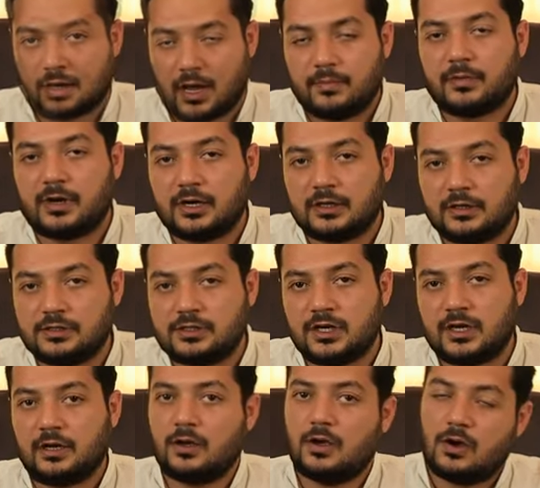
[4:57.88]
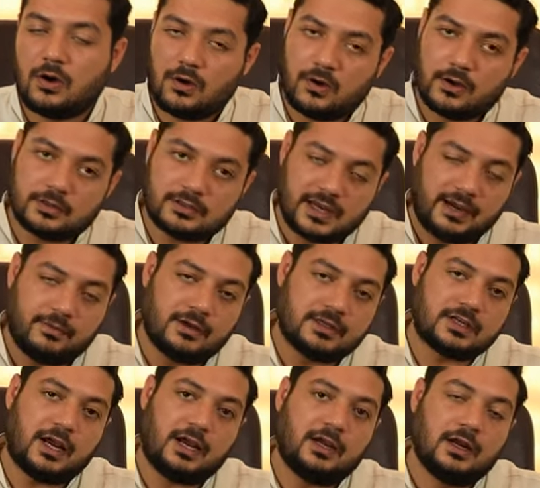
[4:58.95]
कम कर दीजिए और साइड बाय
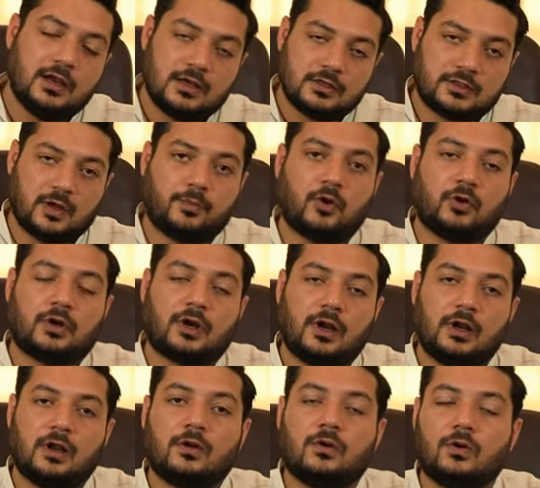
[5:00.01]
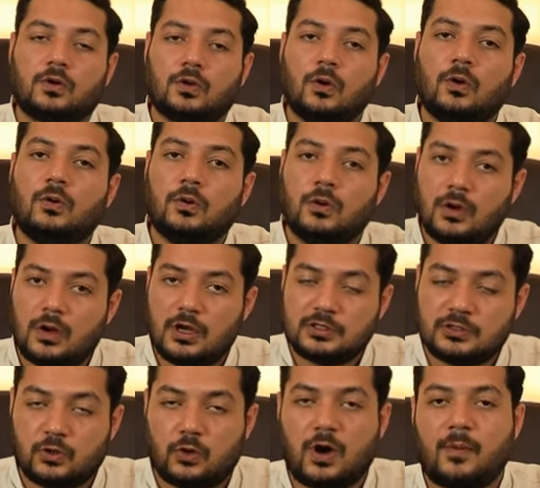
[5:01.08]
साइड सपोर्टर या लंगोट को
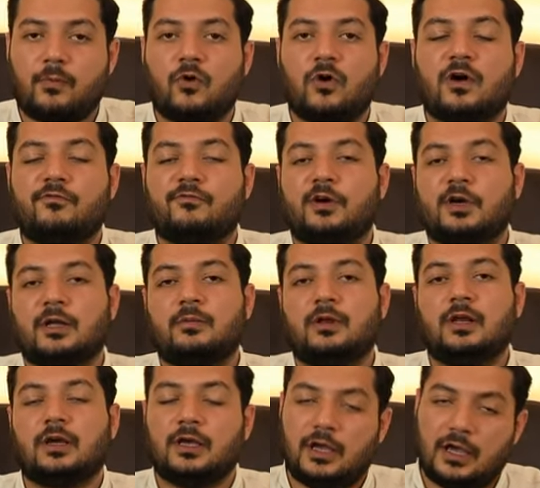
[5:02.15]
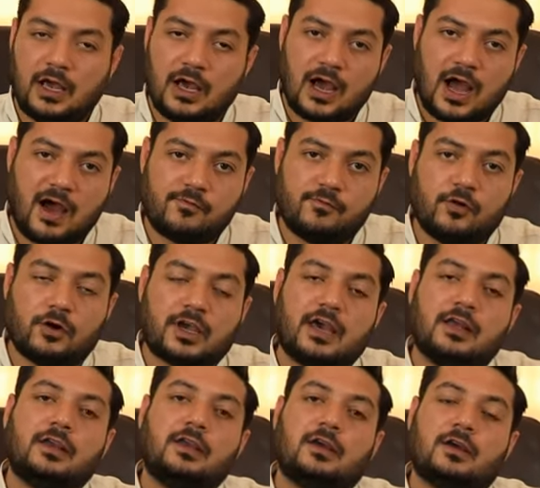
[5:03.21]
जो आपको कंफर्टेबल लगे आप वो कैरी